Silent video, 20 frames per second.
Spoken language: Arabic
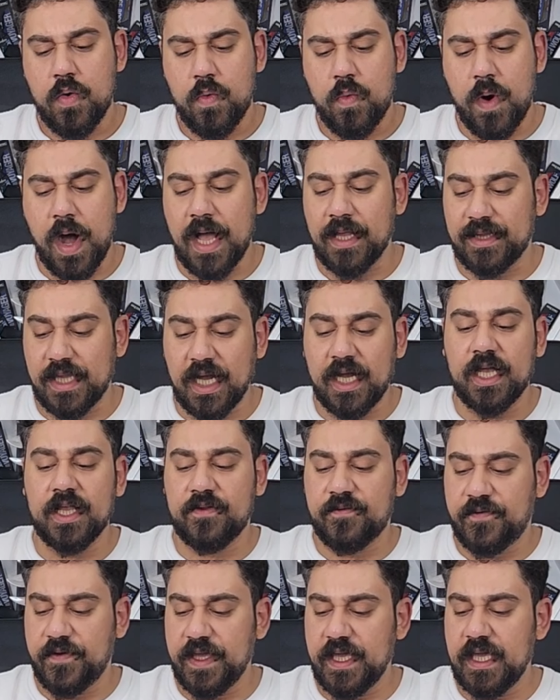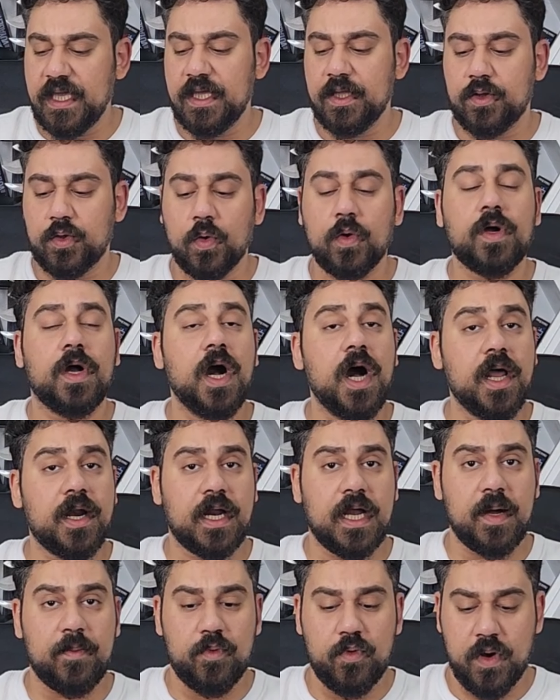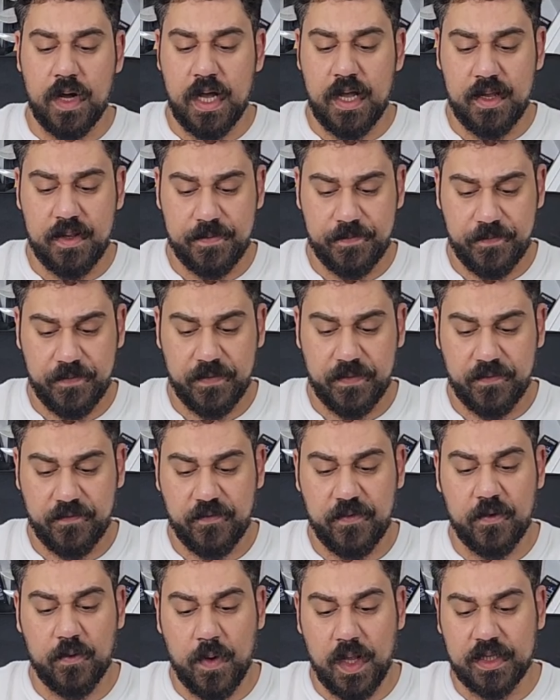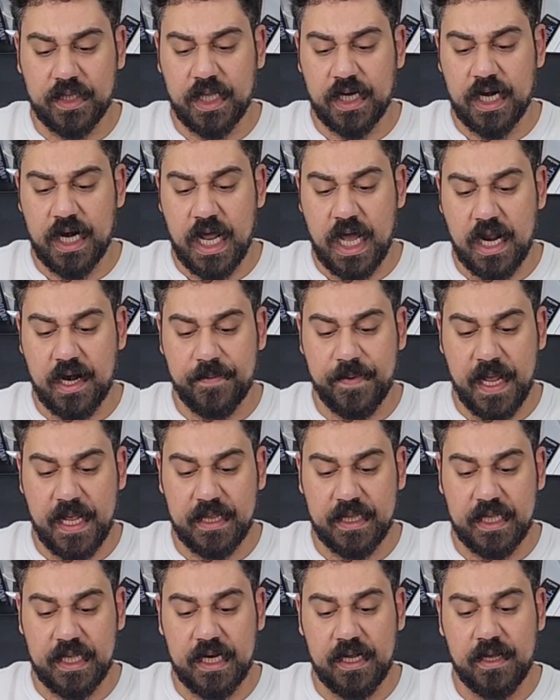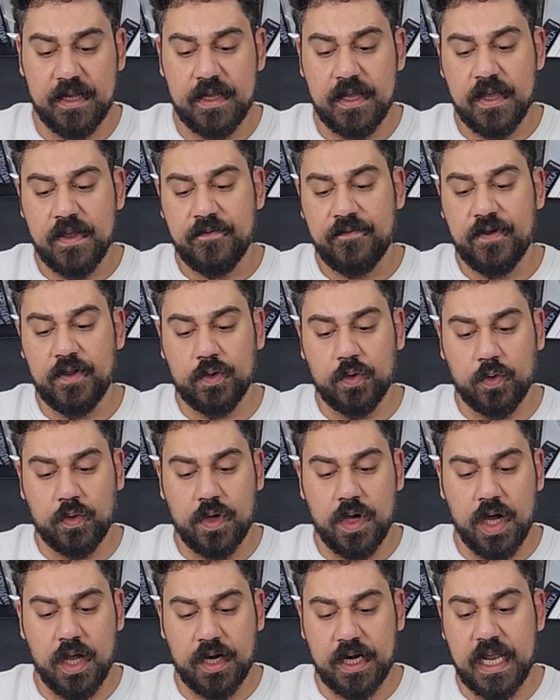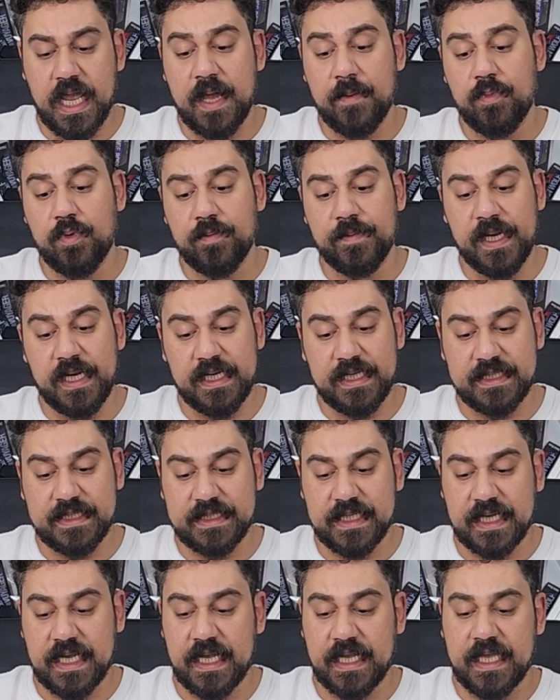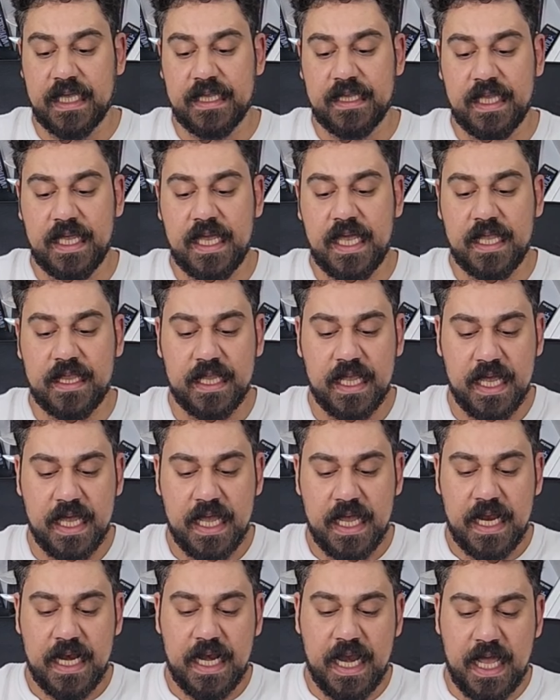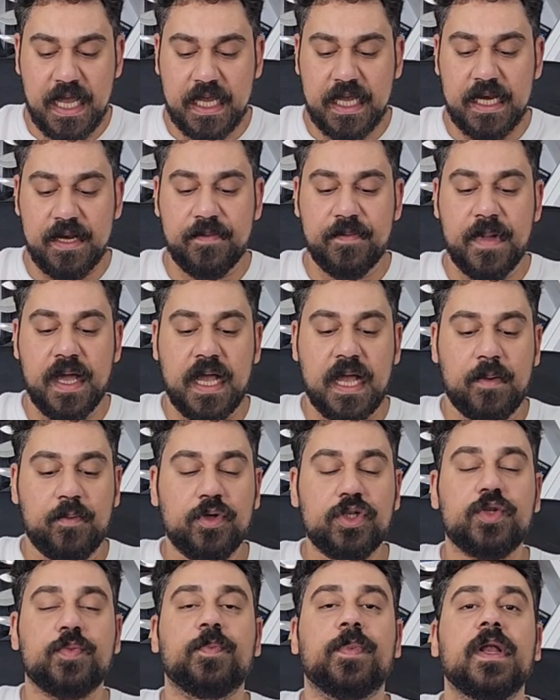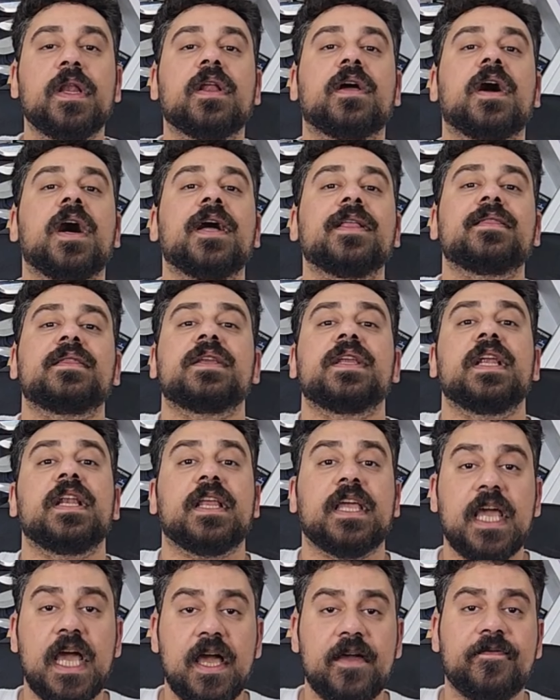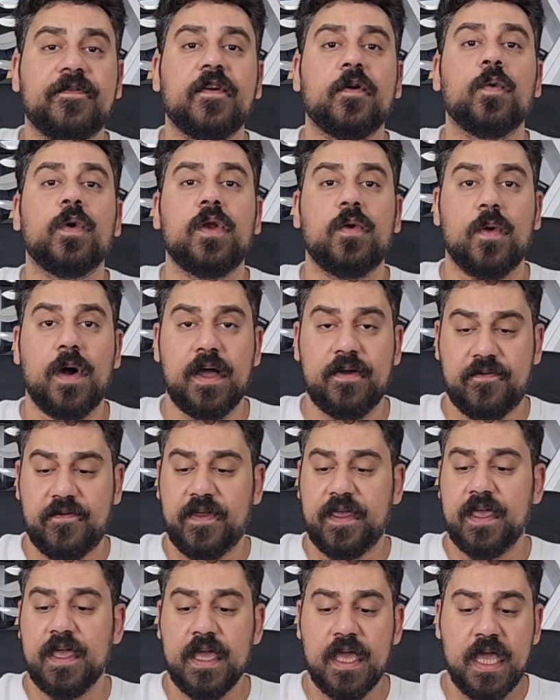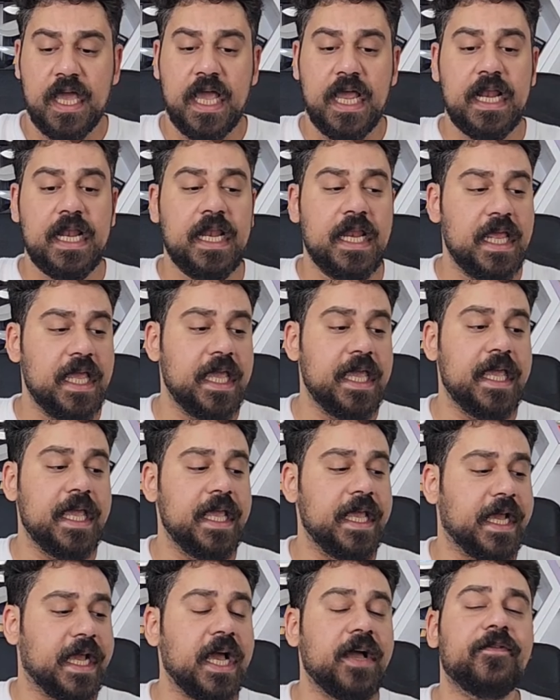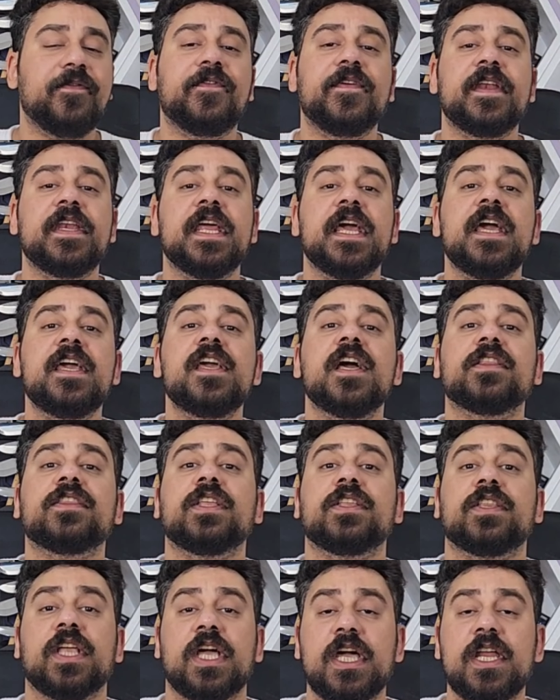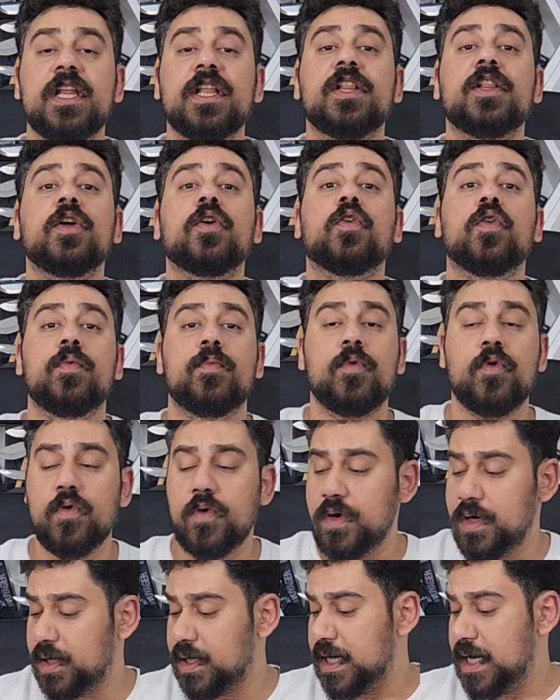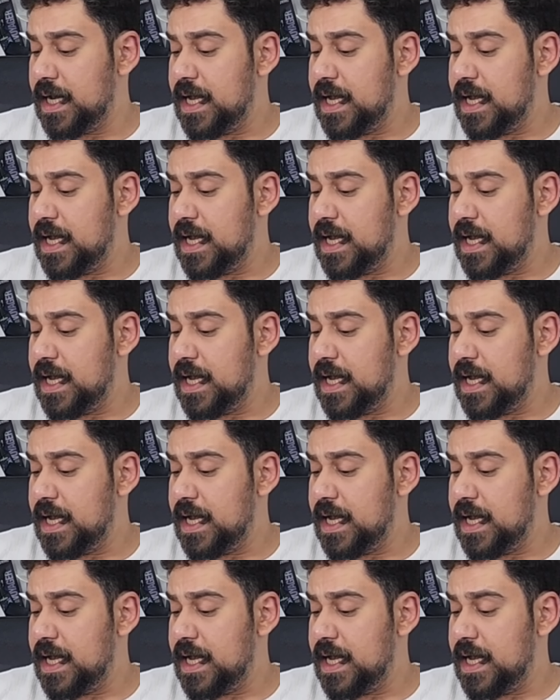واعتقد في تجار جابوها في الوطن العربي عندنا في تجار جابوا من السكاكين ديت لكن ما جابوش بالقدر الكافي والوافي اللي يكفي ان هي تتعرض للجمهور